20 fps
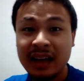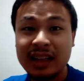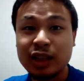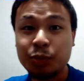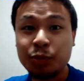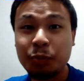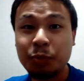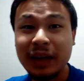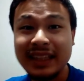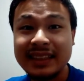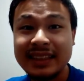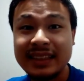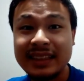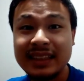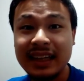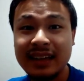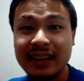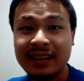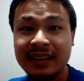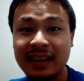
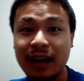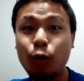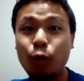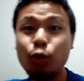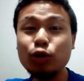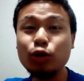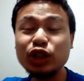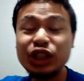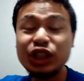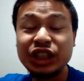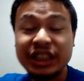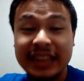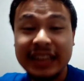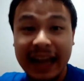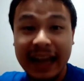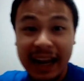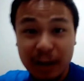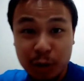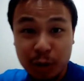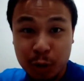explicita o
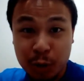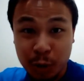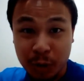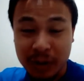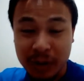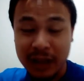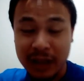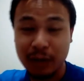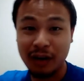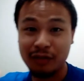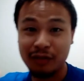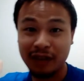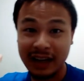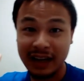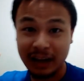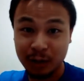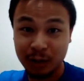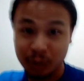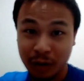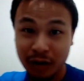jeito que o
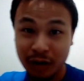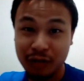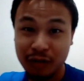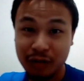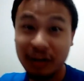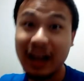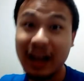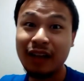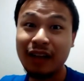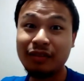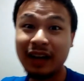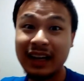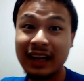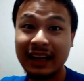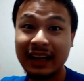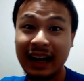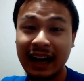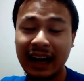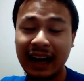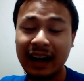avaliador vai
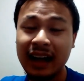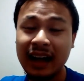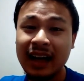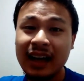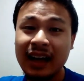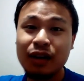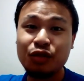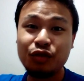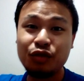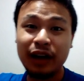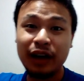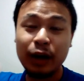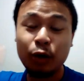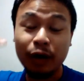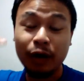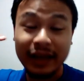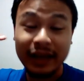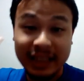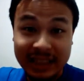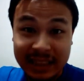avaliar, vai
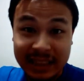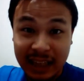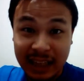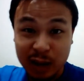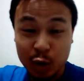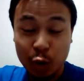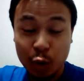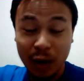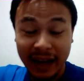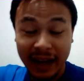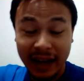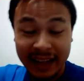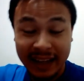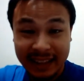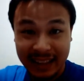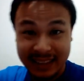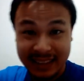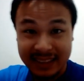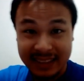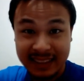corrigir a sua
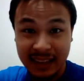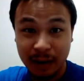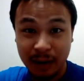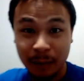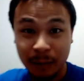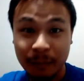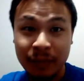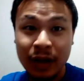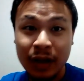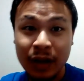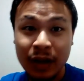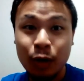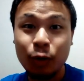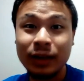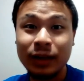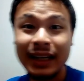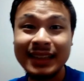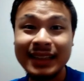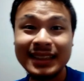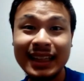redação, o
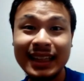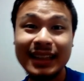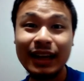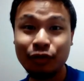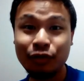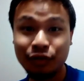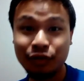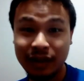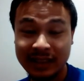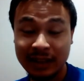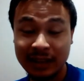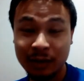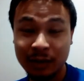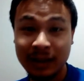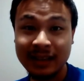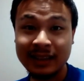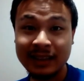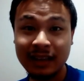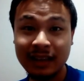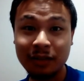que, que você deve fazer, o
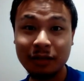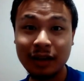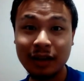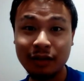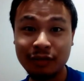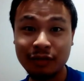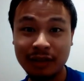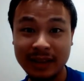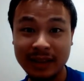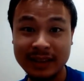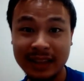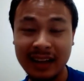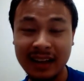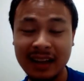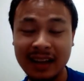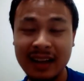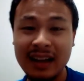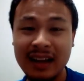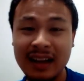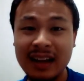que, que você não deve
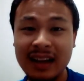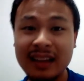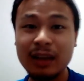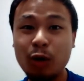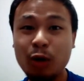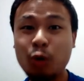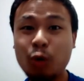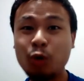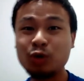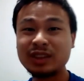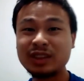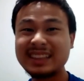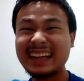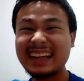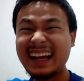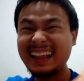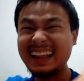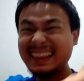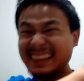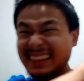fazer, não
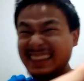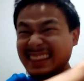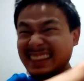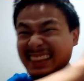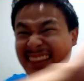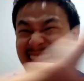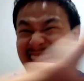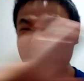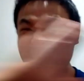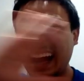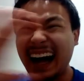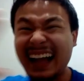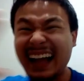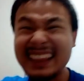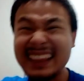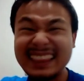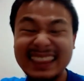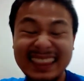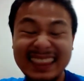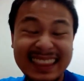consta
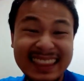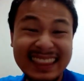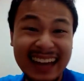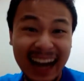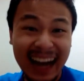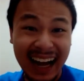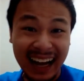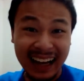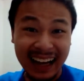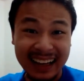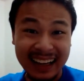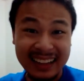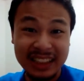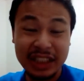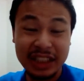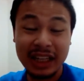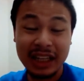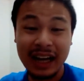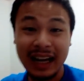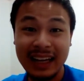nada nada
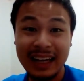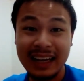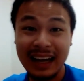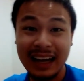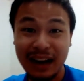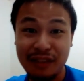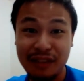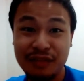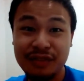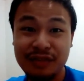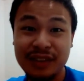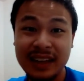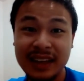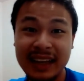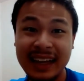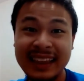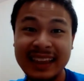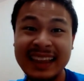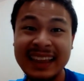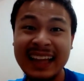de
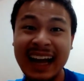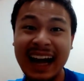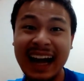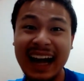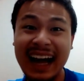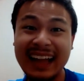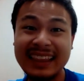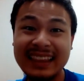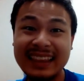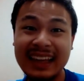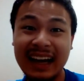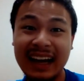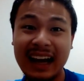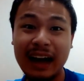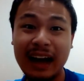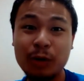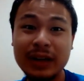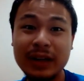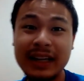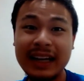caligrafia, nada.
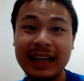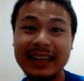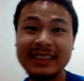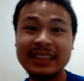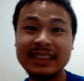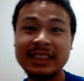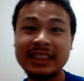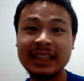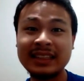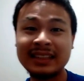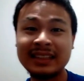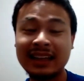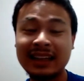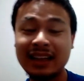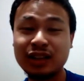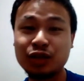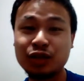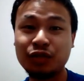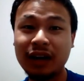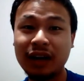A única exigência que
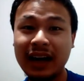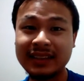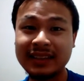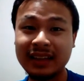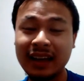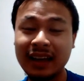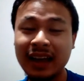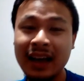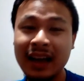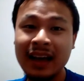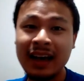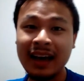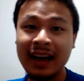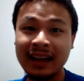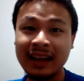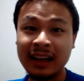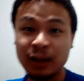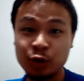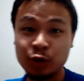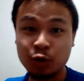eles fazem
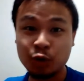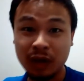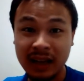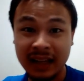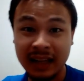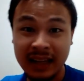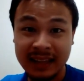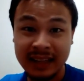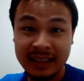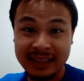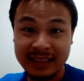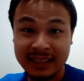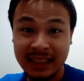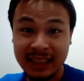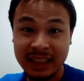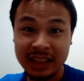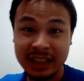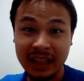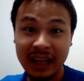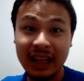é que a sua letra
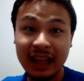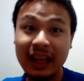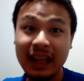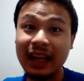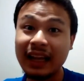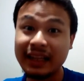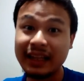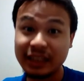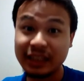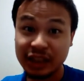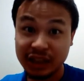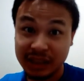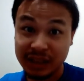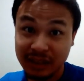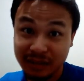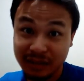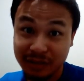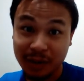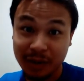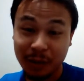seja
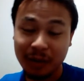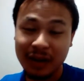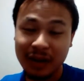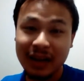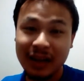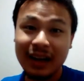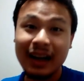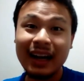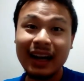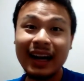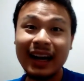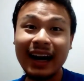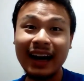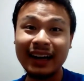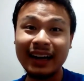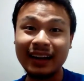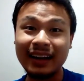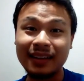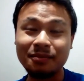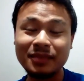legível.
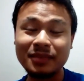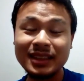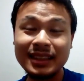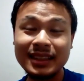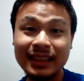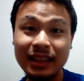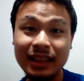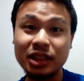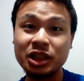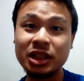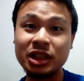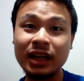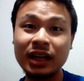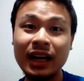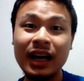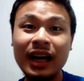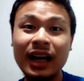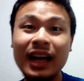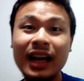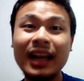Cara, seguinte,
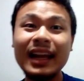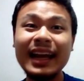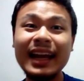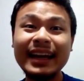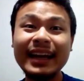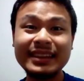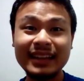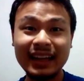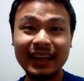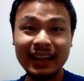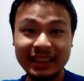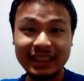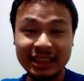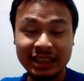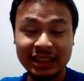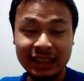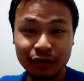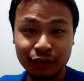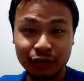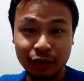letra
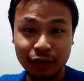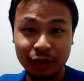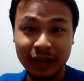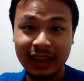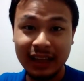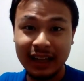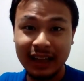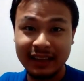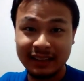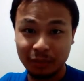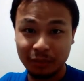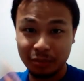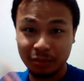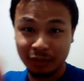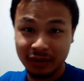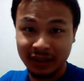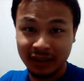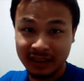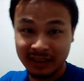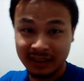legível e letra
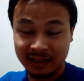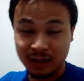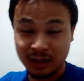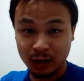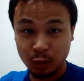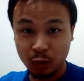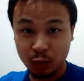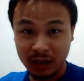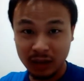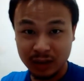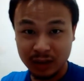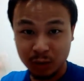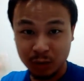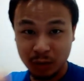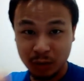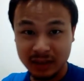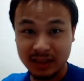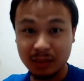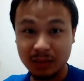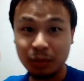bonita são duas
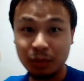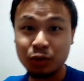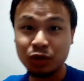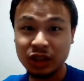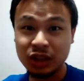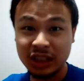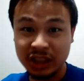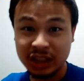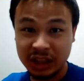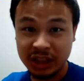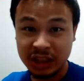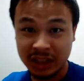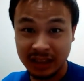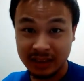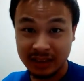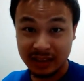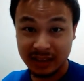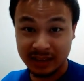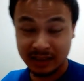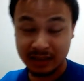coisas muito
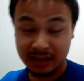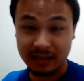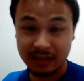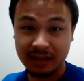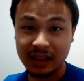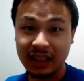distintas.